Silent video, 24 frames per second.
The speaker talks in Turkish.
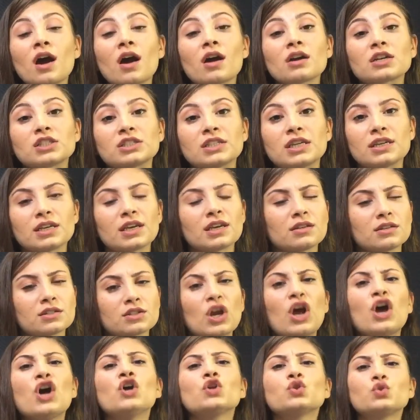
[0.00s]
karşıya
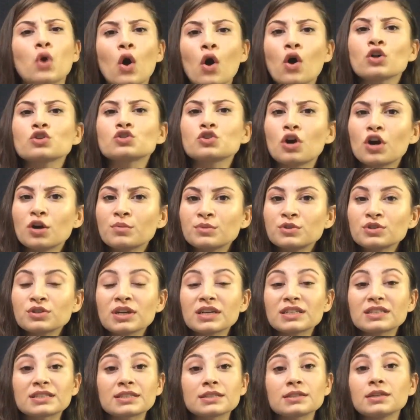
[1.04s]
gelir. Thor
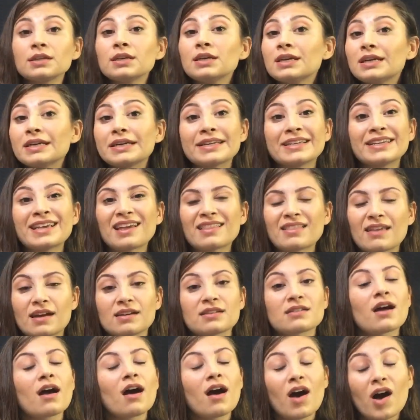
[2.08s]
Jormungat'ı yener.